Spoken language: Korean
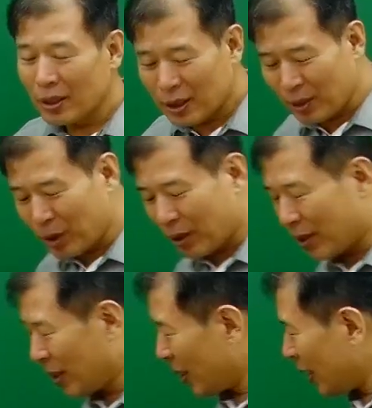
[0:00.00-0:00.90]
그러면
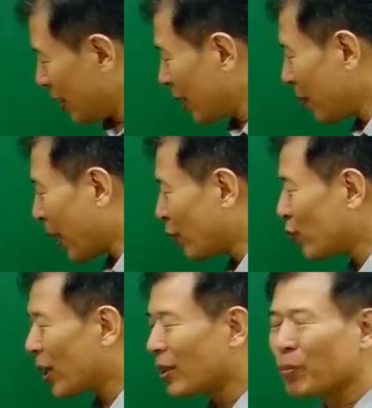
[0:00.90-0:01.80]
이때
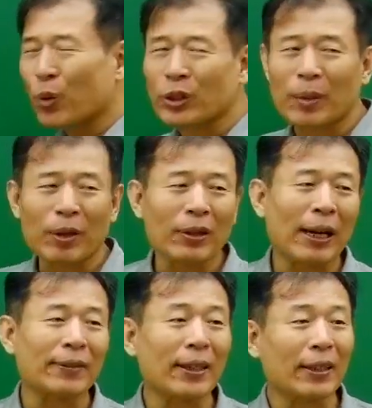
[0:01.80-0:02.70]
배수관은 복잡해
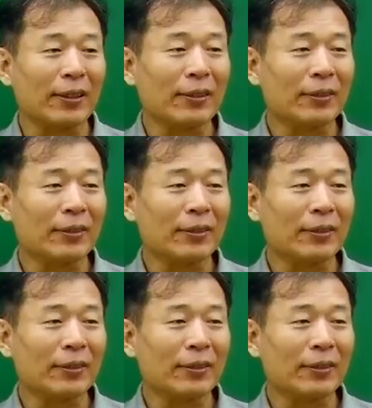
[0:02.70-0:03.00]
간단해요.